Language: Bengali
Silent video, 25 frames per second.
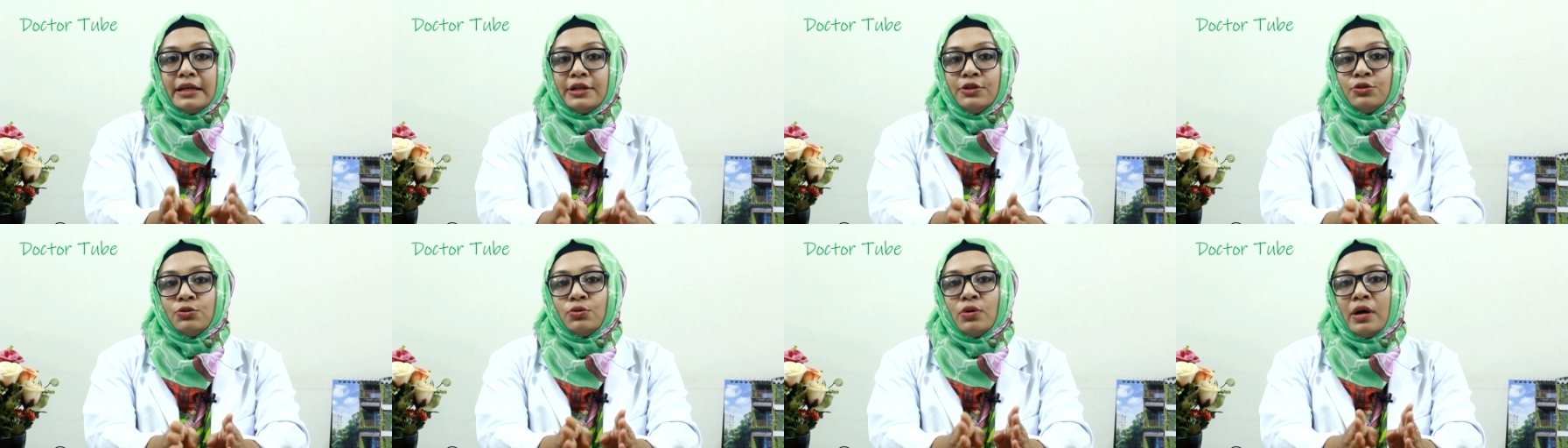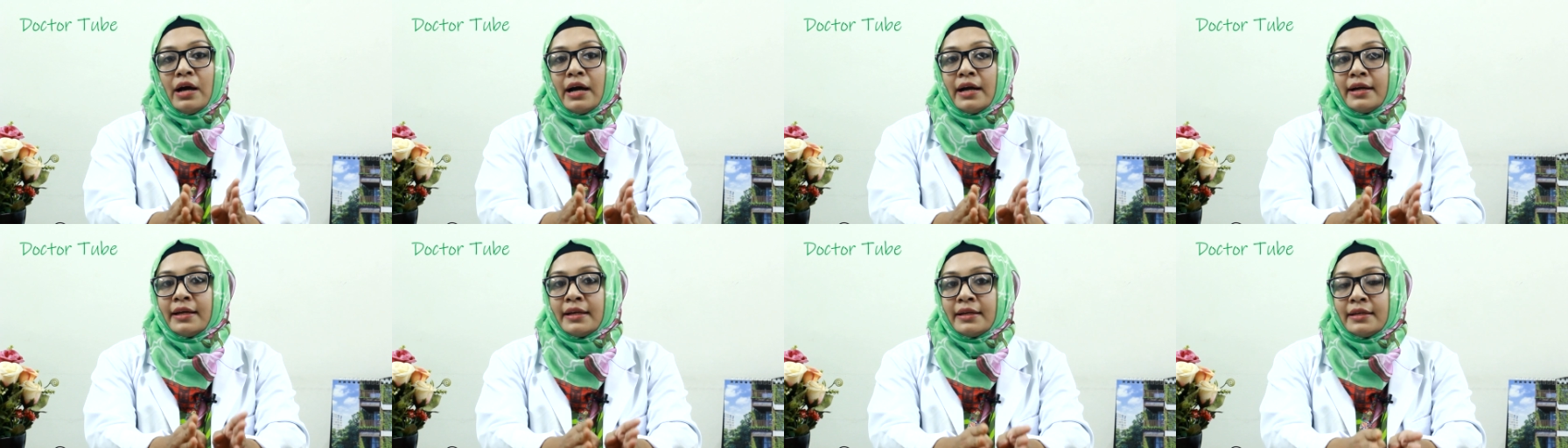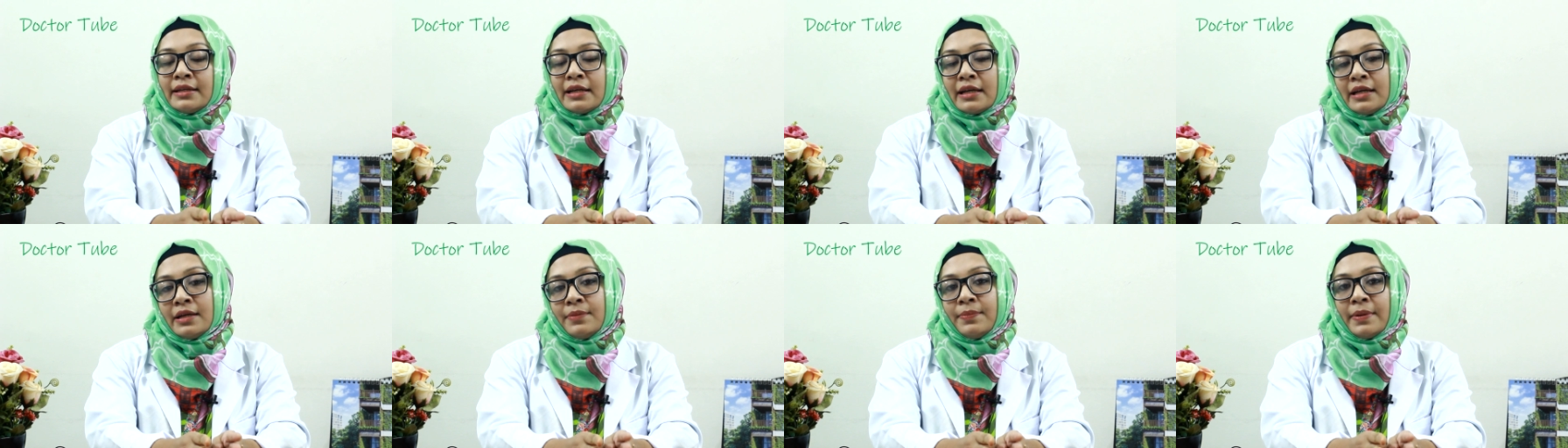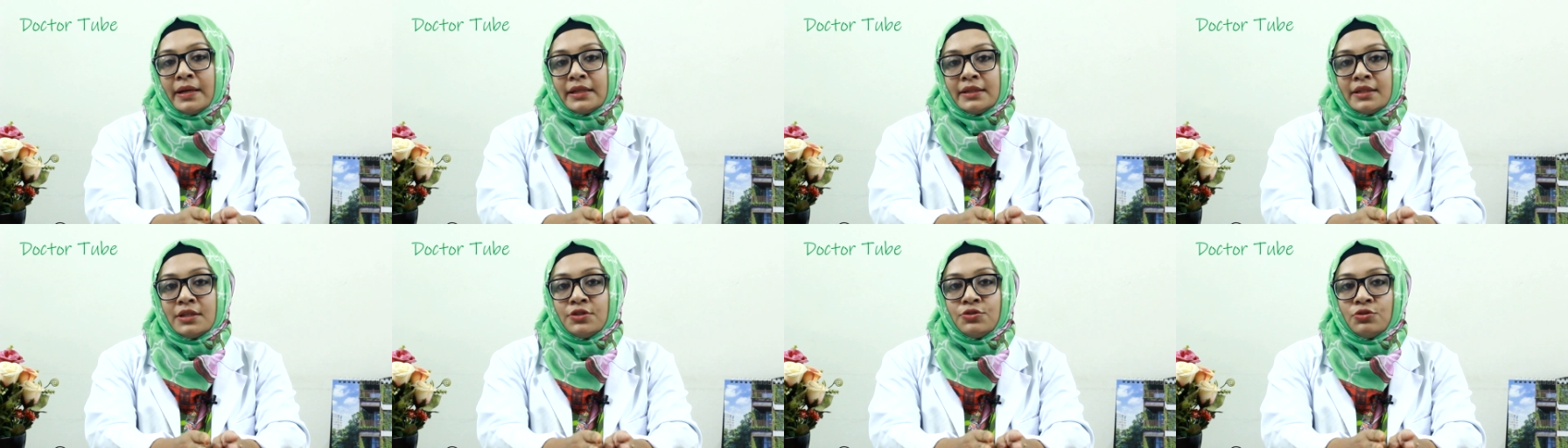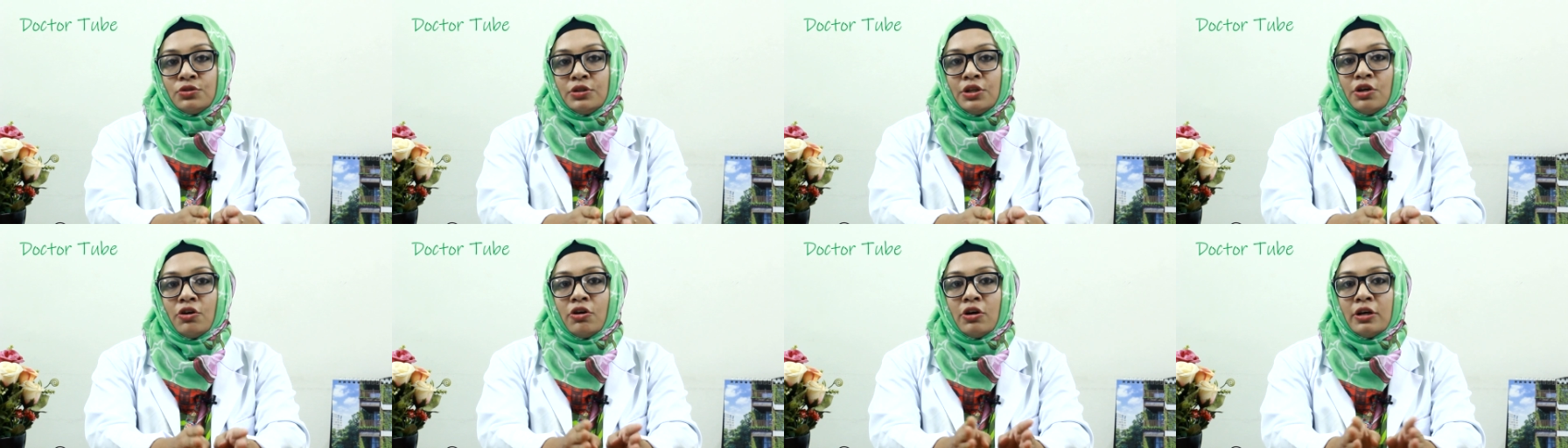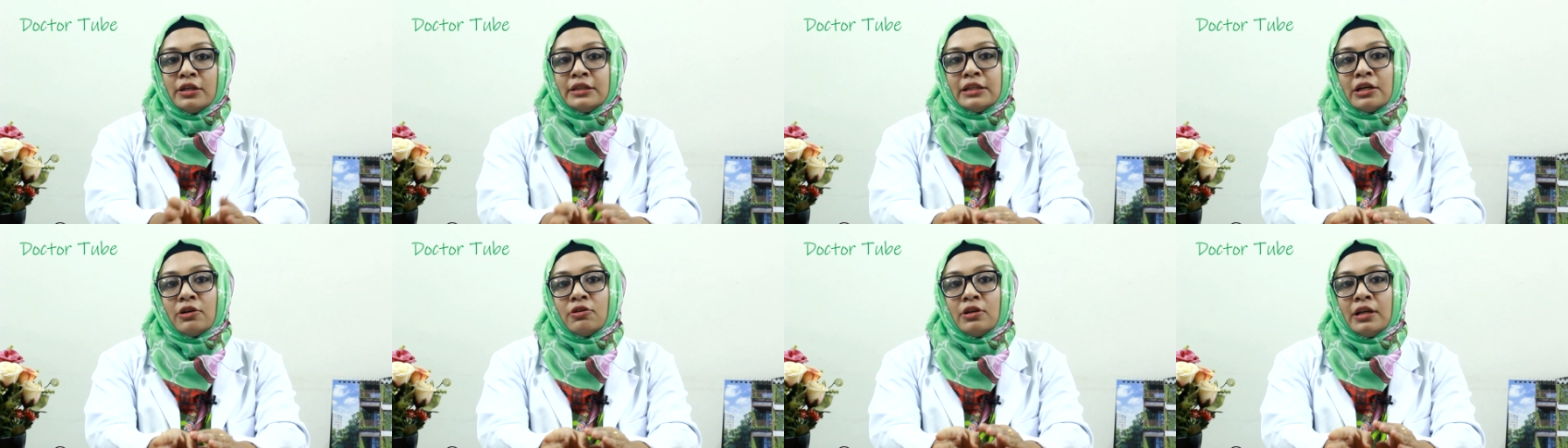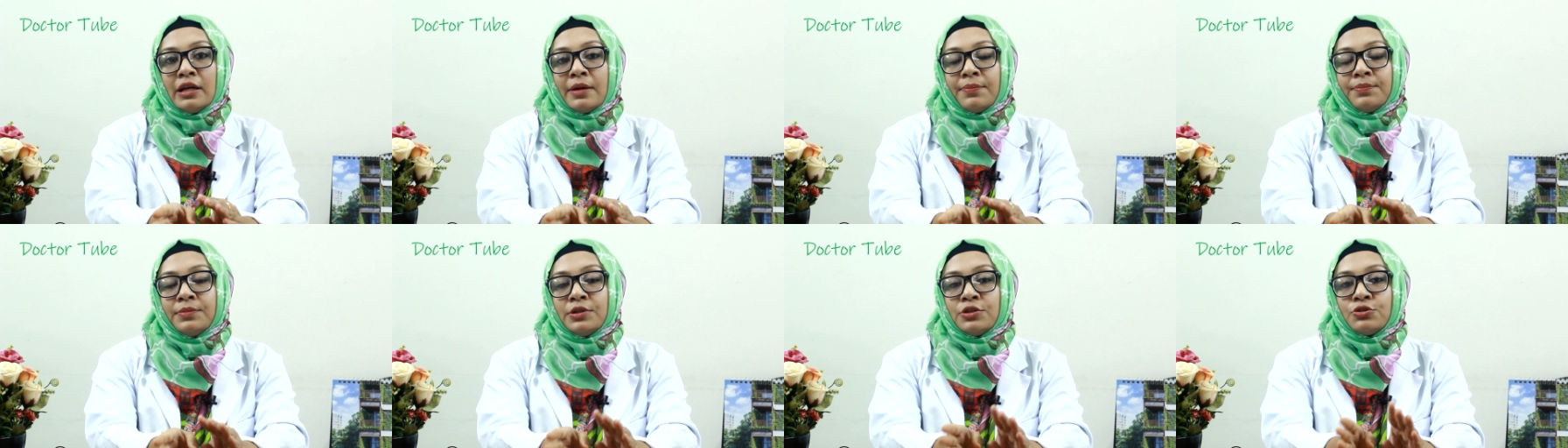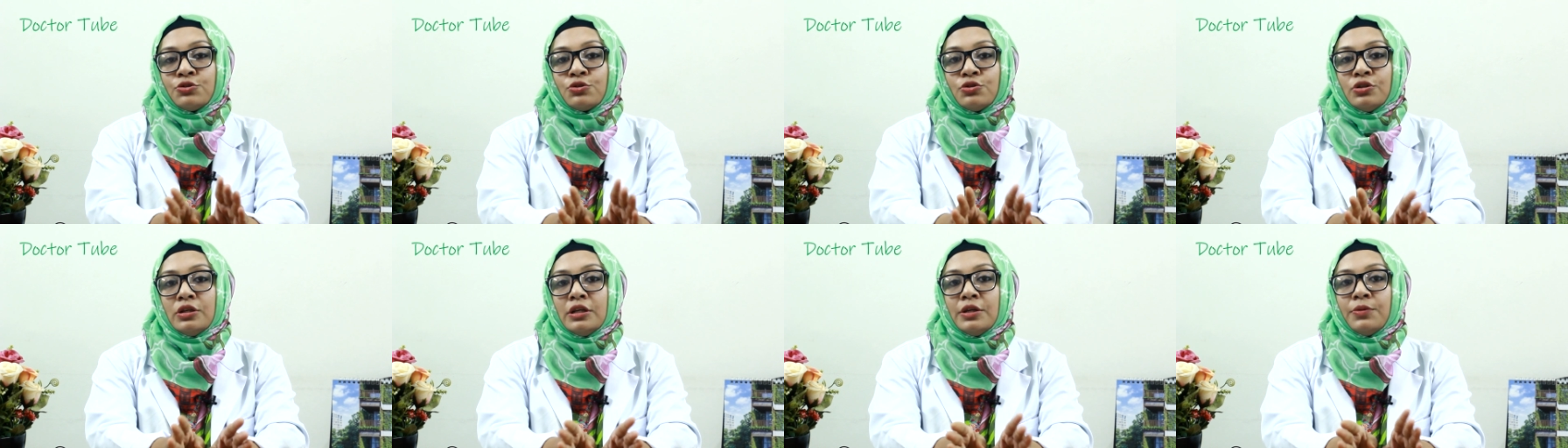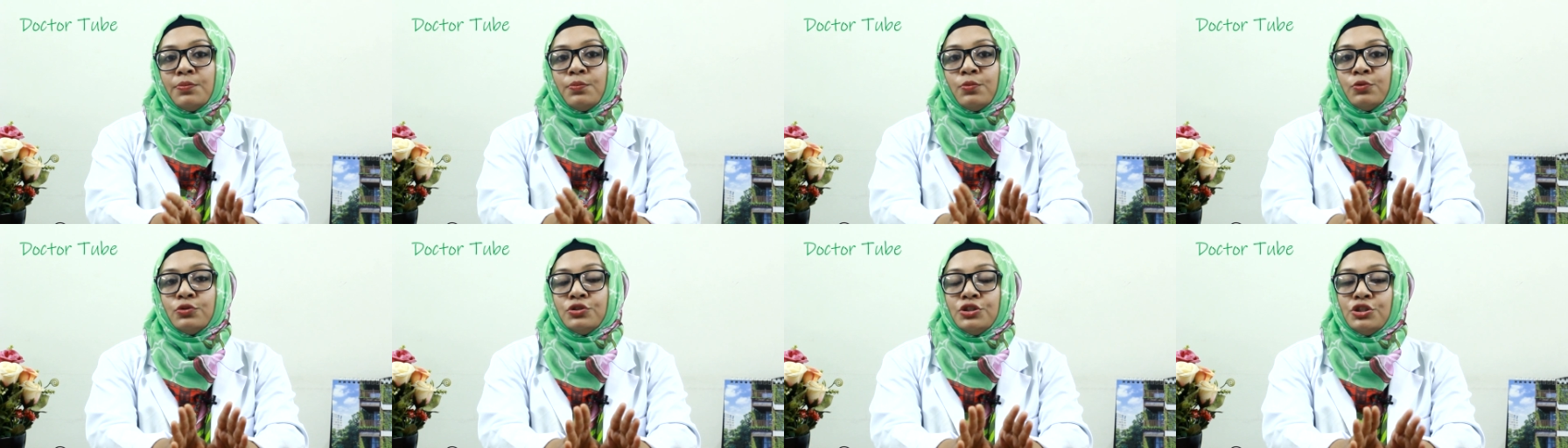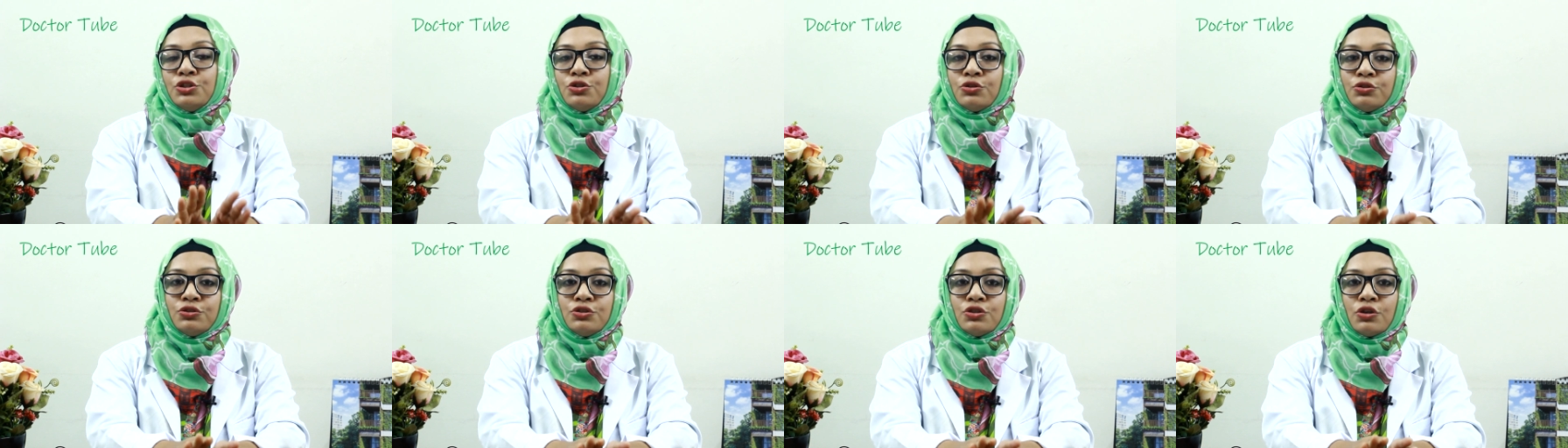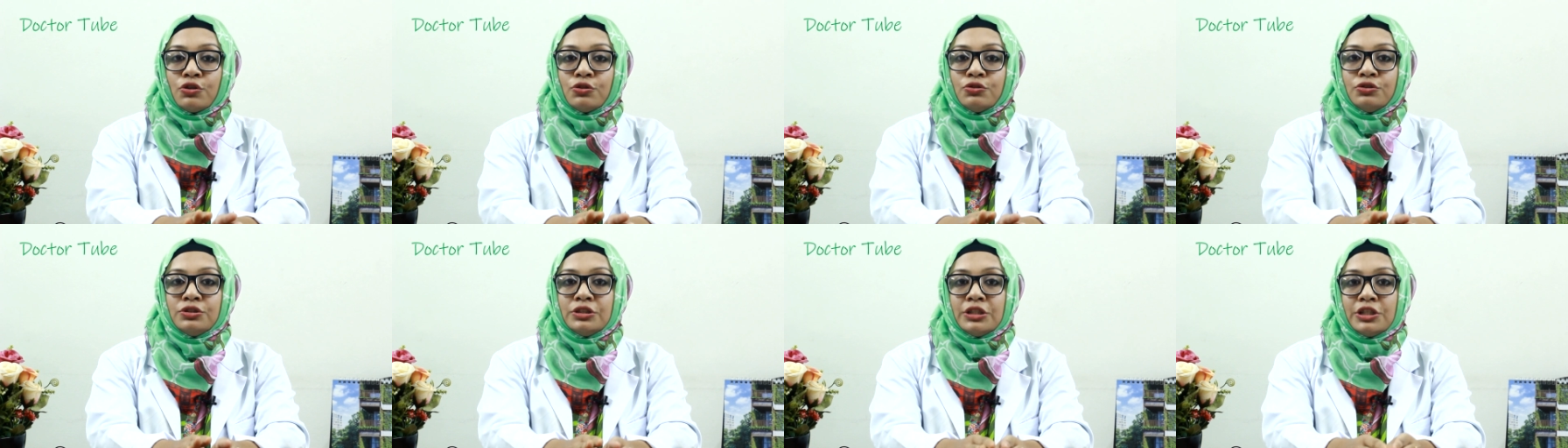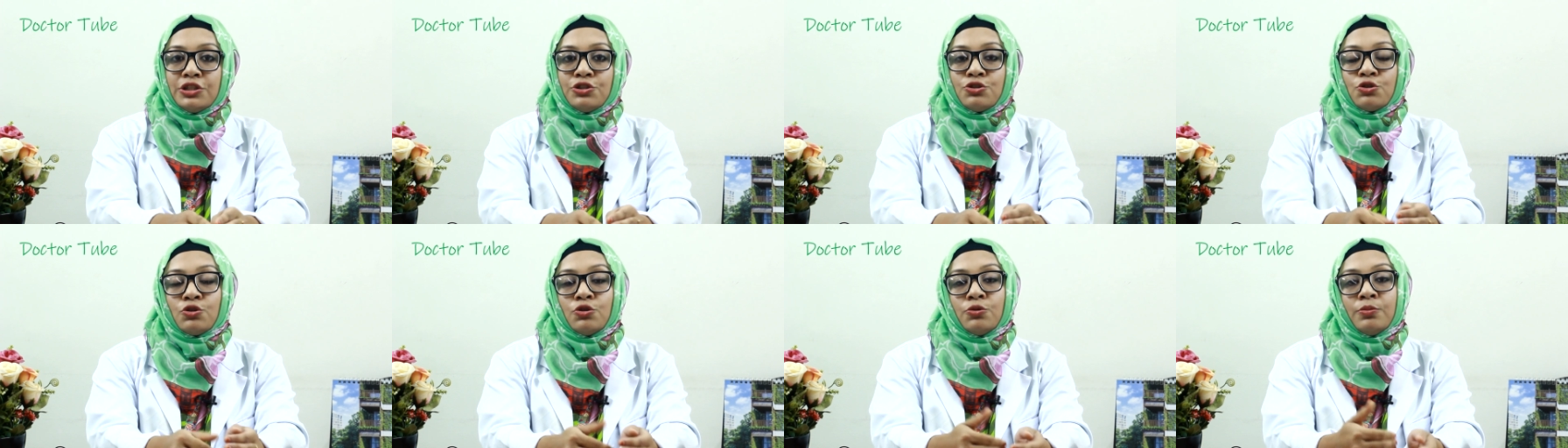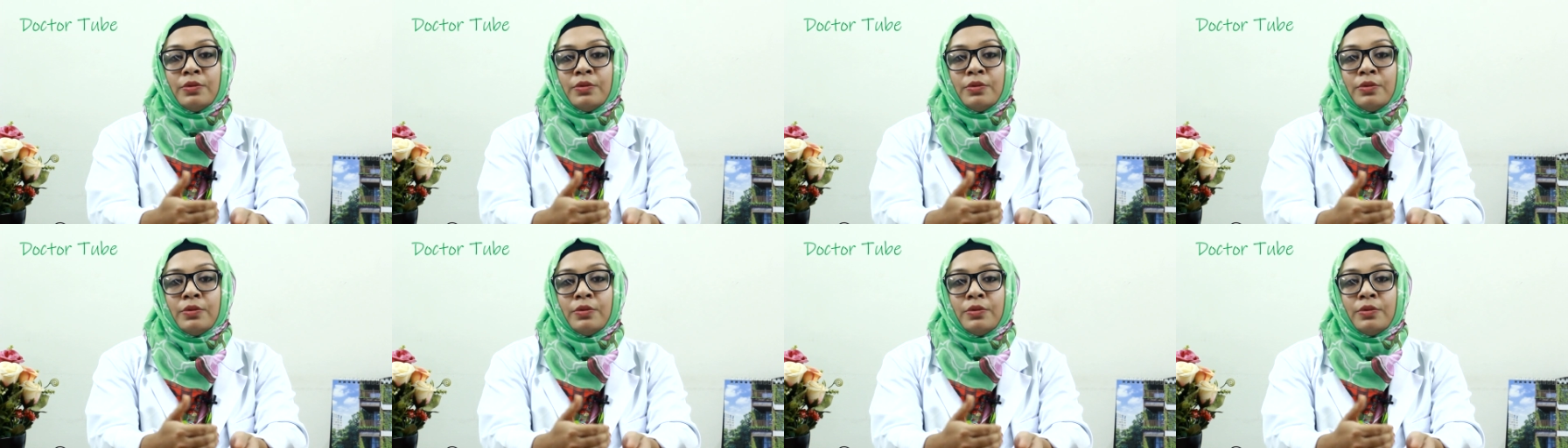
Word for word: কিন্তু হার্ট অ্যাটাকের ব্যথা যদি হয় তাহলে আপনার শরীরের পজিশন যখন চেঞ্জ